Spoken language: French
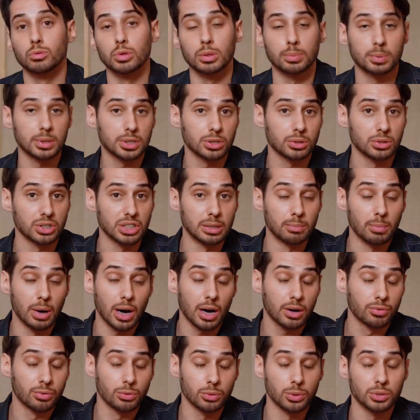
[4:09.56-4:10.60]
Oui, parce que ces
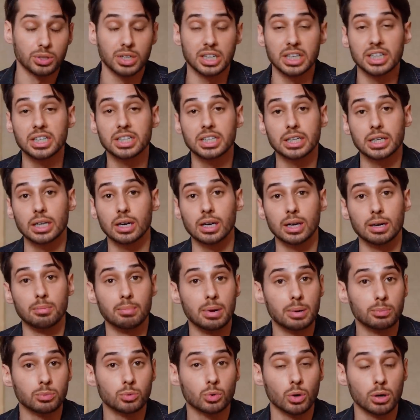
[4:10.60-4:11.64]
marques vont utiliser les
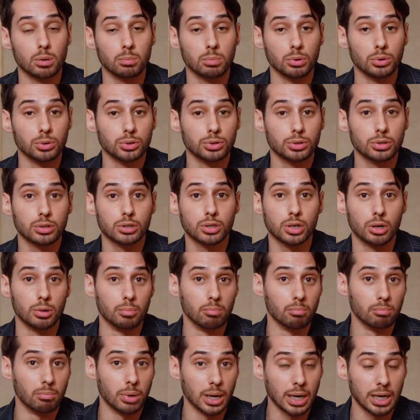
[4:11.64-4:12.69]
mêmes toiles brutes
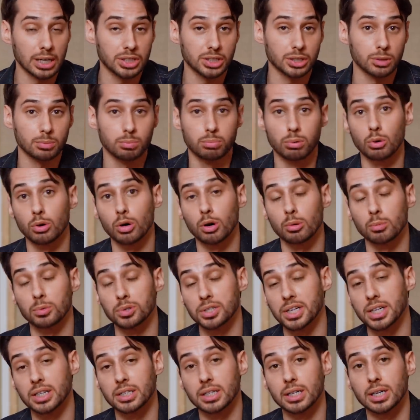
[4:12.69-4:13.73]
comme base pour leur
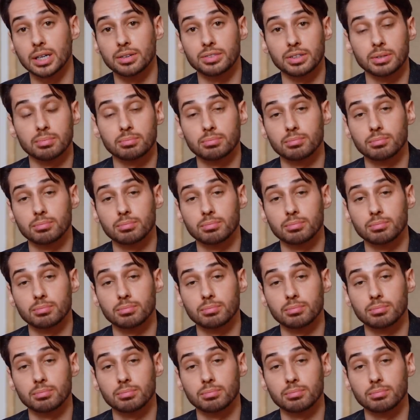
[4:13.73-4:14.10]
modèle délavé.